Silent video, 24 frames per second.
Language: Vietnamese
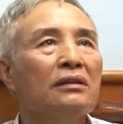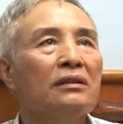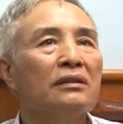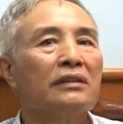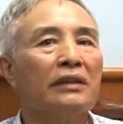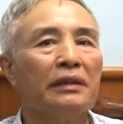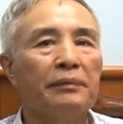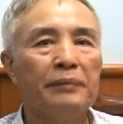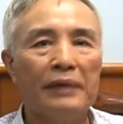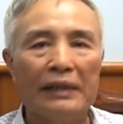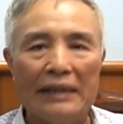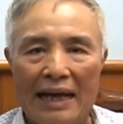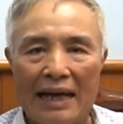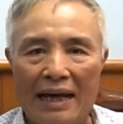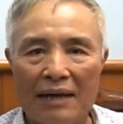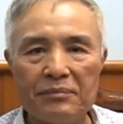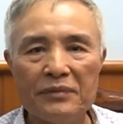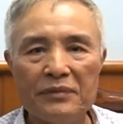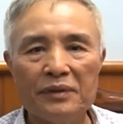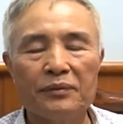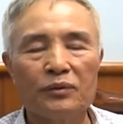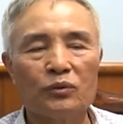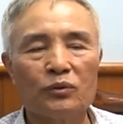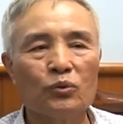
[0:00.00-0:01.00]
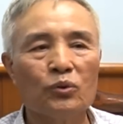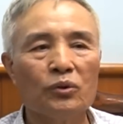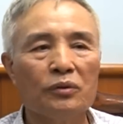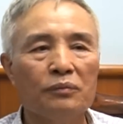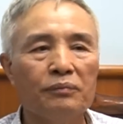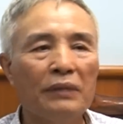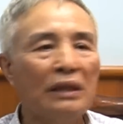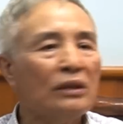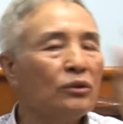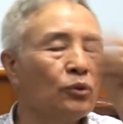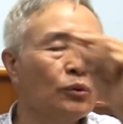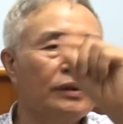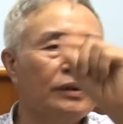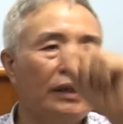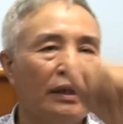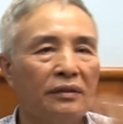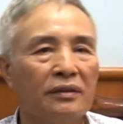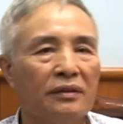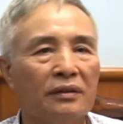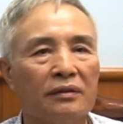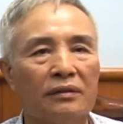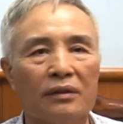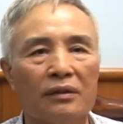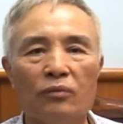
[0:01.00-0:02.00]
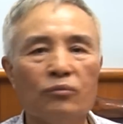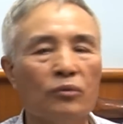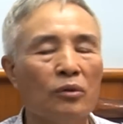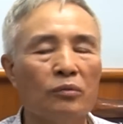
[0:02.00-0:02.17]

gì miền Nam mà chúng tôi mất số điện không